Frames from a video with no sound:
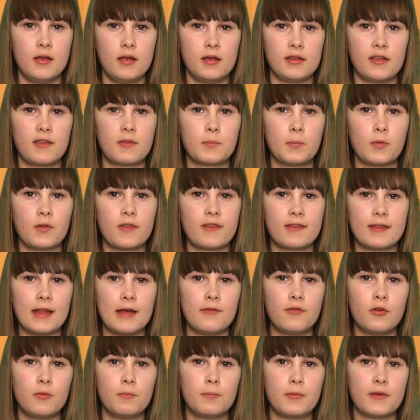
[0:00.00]
jest
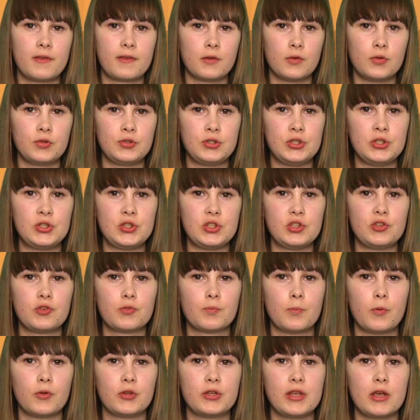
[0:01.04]
podstawą, by sądzić, iż
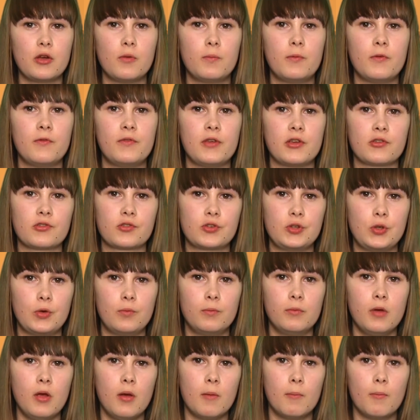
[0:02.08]
pod jego powierzchnią
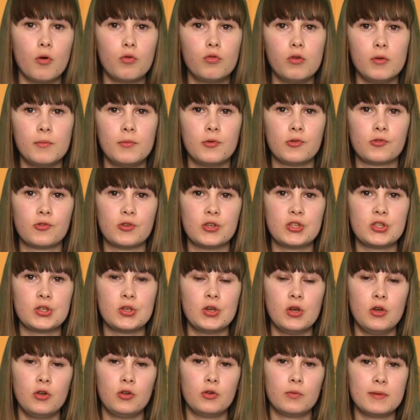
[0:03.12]
mogłyby żyć
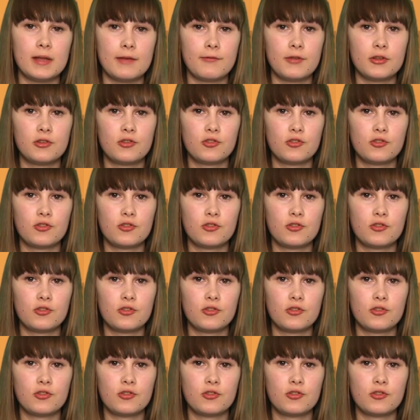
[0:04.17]
lub nawet